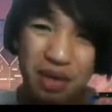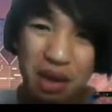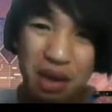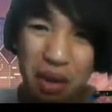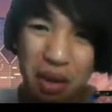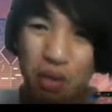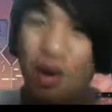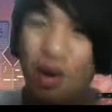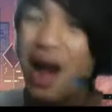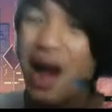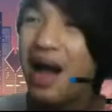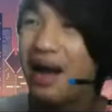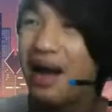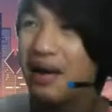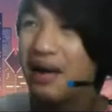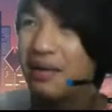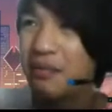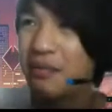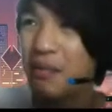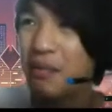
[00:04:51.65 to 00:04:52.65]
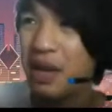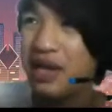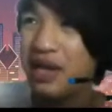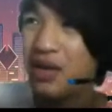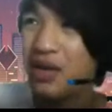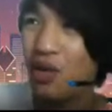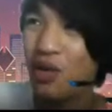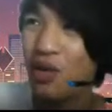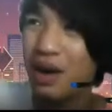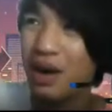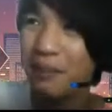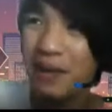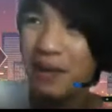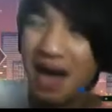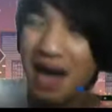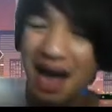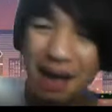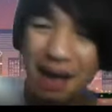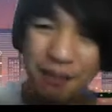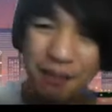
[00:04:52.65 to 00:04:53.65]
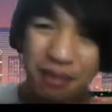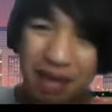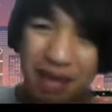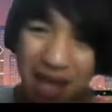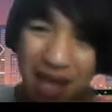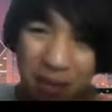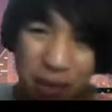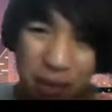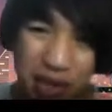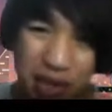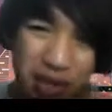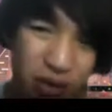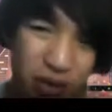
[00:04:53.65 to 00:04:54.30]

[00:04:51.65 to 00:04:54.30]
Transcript: ระหว่างประโยคคำถามและประโยค